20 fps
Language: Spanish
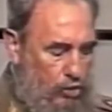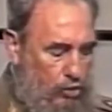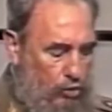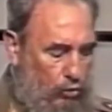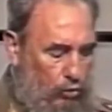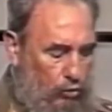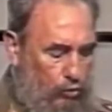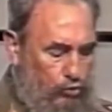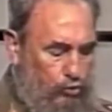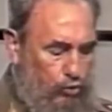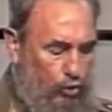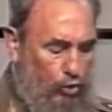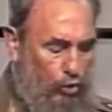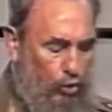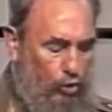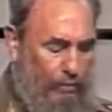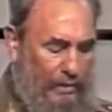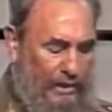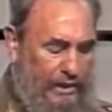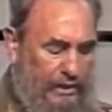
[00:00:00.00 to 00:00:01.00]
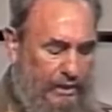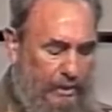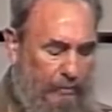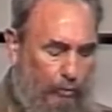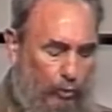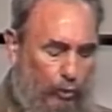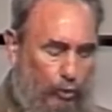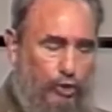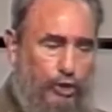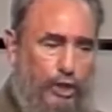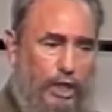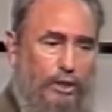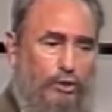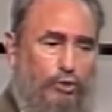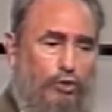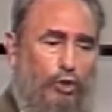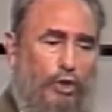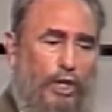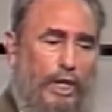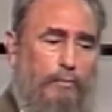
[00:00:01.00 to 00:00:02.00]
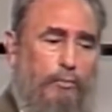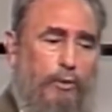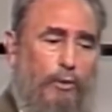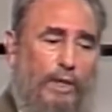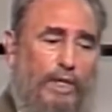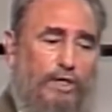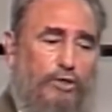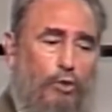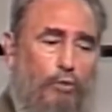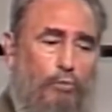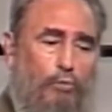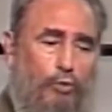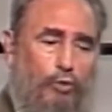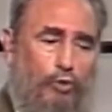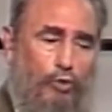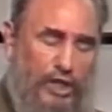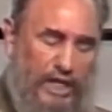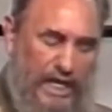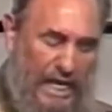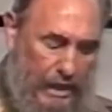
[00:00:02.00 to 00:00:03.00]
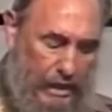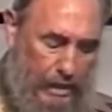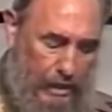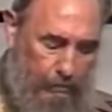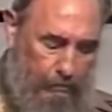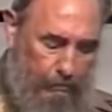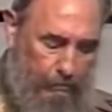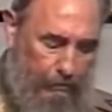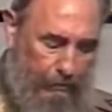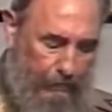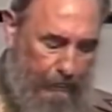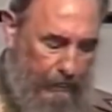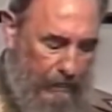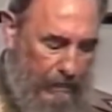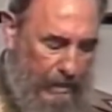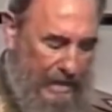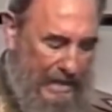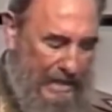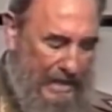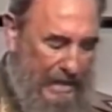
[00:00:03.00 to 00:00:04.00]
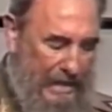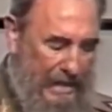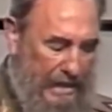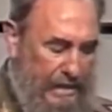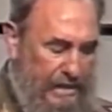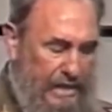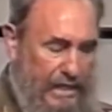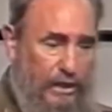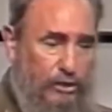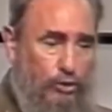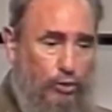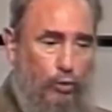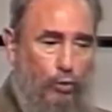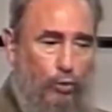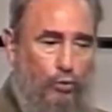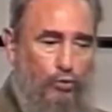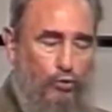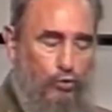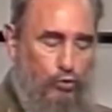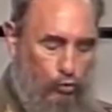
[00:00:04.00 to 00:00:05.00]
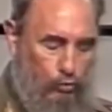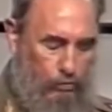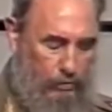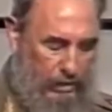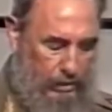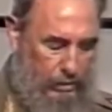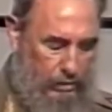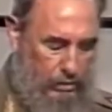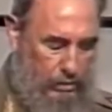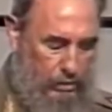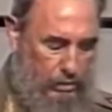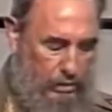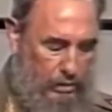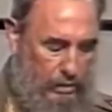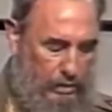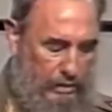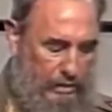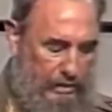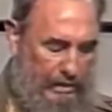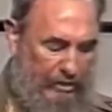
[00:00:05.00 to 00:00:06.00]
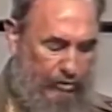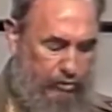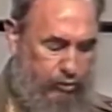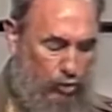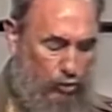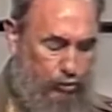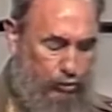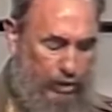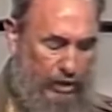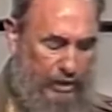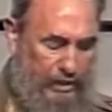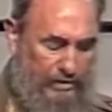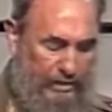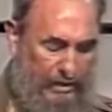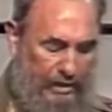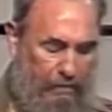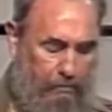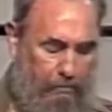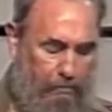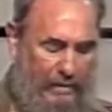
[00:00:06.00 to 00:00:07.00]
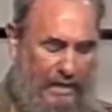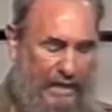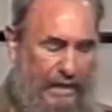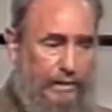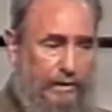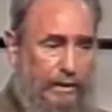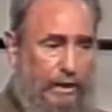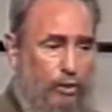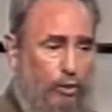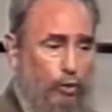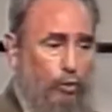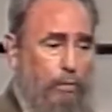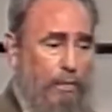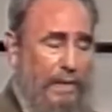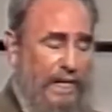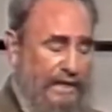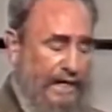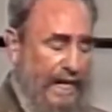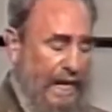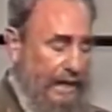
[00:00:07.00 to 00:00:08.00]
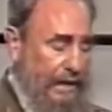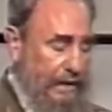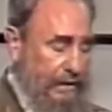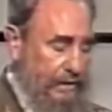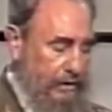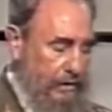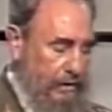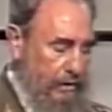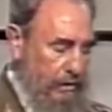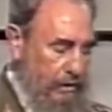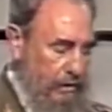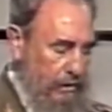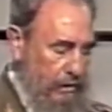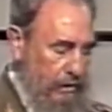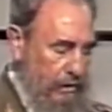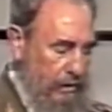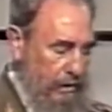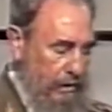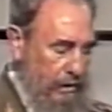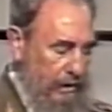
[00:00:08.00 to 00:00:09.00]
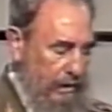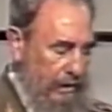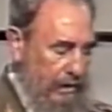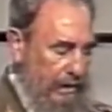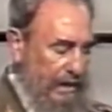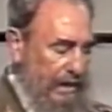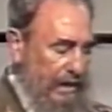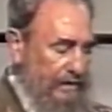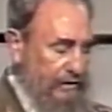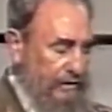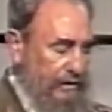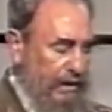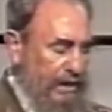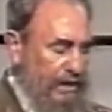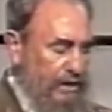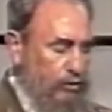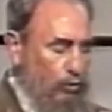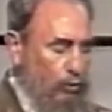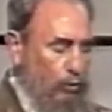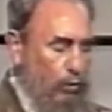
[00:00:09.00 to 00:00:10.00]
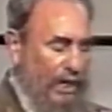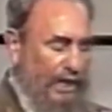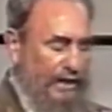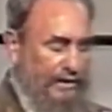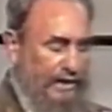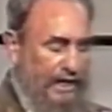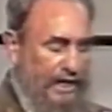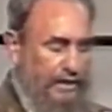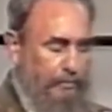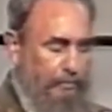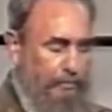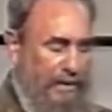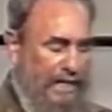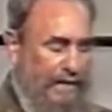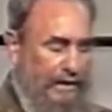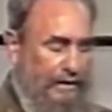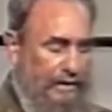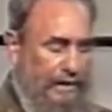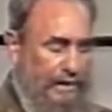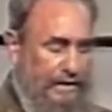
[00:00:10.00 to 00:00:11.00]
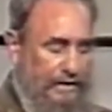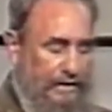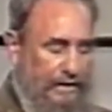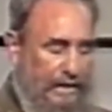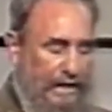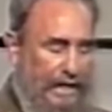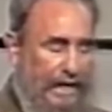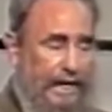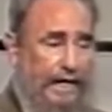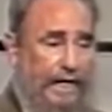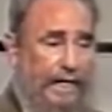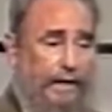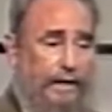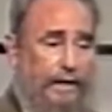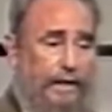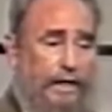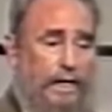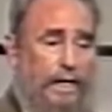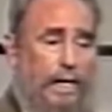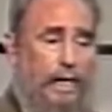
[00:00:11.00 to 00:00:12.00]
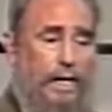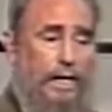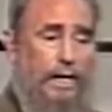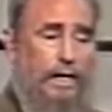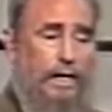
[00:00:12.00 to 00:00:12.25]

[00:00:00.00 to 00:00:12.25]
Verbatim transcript: Con solo el 20% de la población mundial, ellas consumen las dos terceras partes de los metales y las tres cuartas partes de la energía